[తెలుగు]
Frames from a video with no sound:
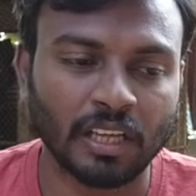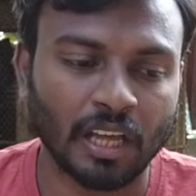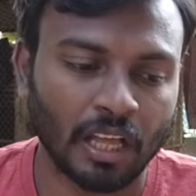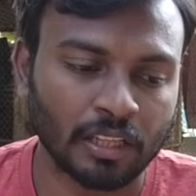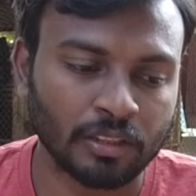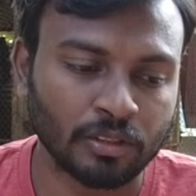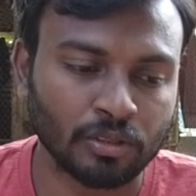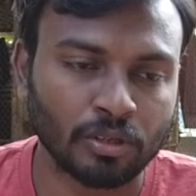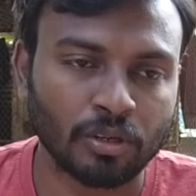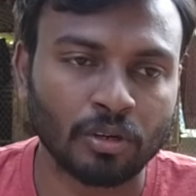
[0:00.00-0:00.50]

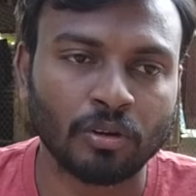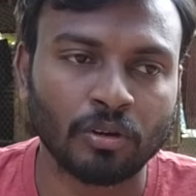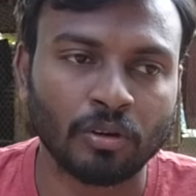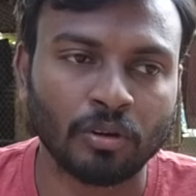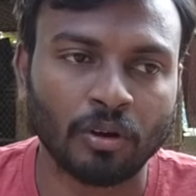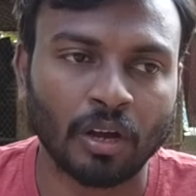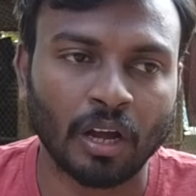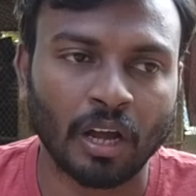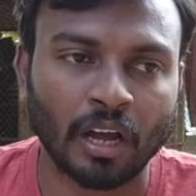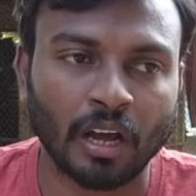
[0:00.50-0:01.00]
అందుట్లో
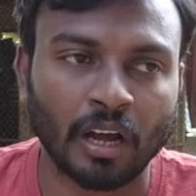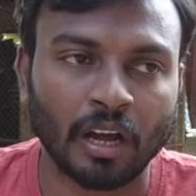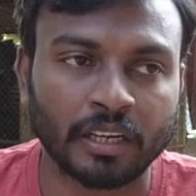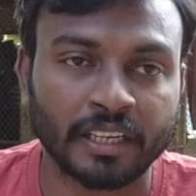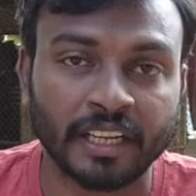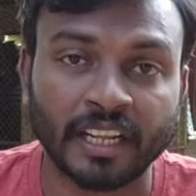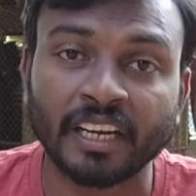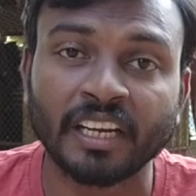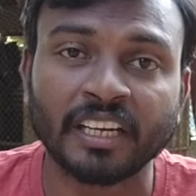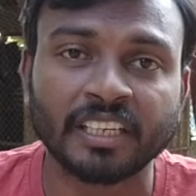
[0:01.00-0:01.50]
ఆ
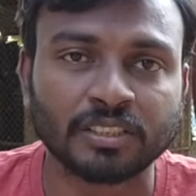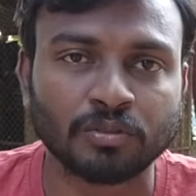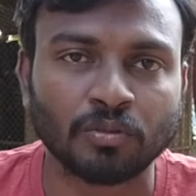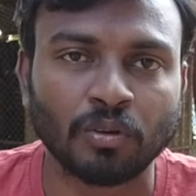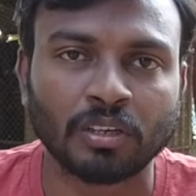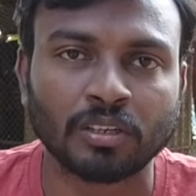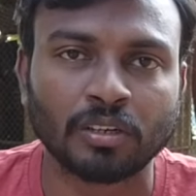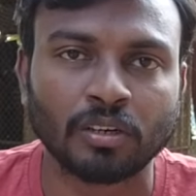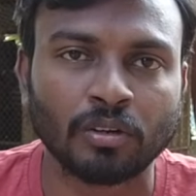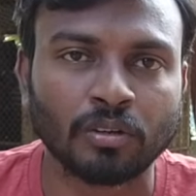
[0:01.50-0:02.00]
టెన్ లీటర్స్
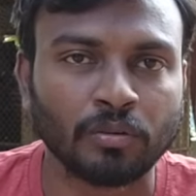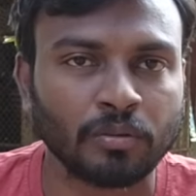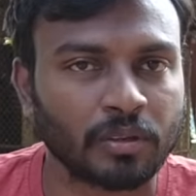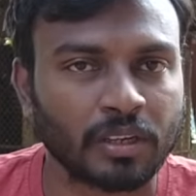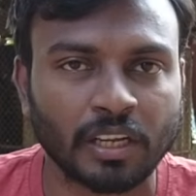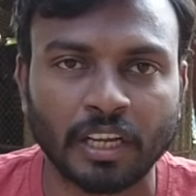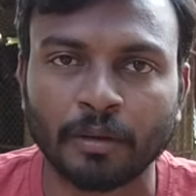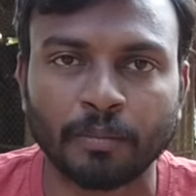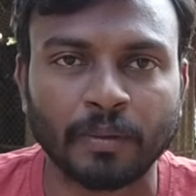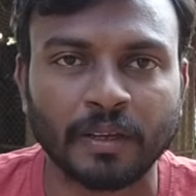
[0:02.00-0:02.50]
వాటర్లో
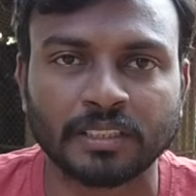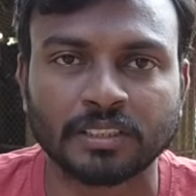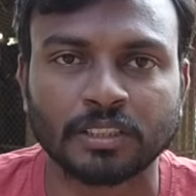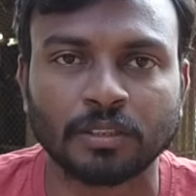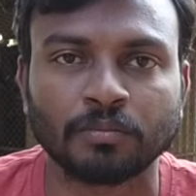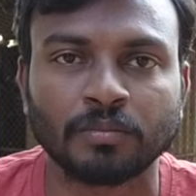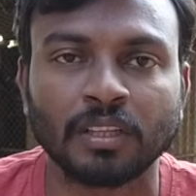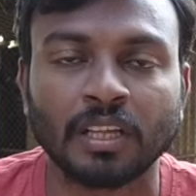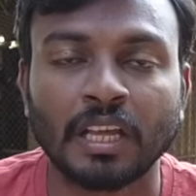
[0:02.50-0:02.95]
కలిపేస్తాం